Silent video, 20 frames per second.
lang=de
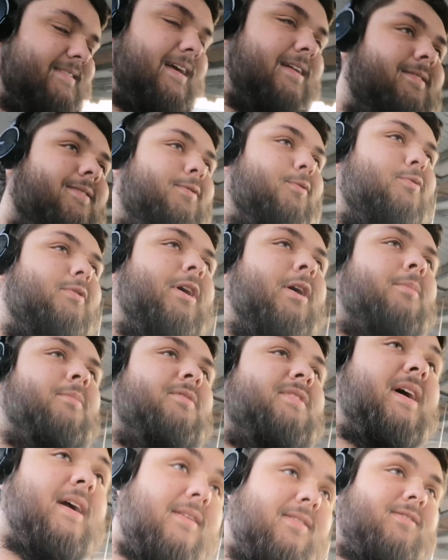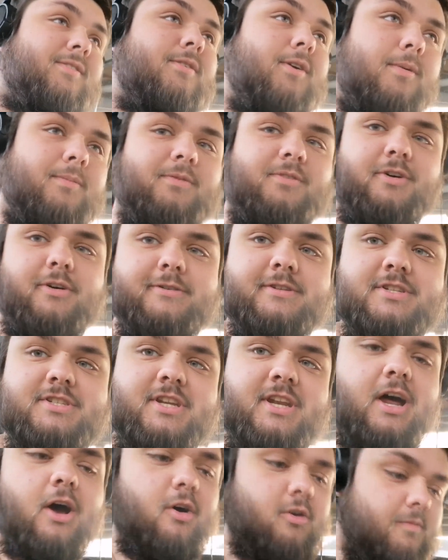der Zug, der um sechs kommen sollte,
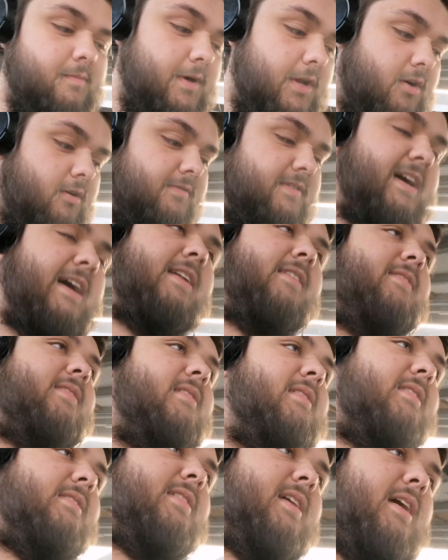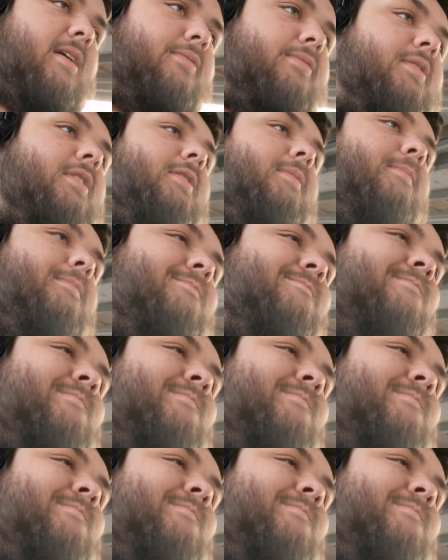steht auch immer noch auf der Anzeigetafel.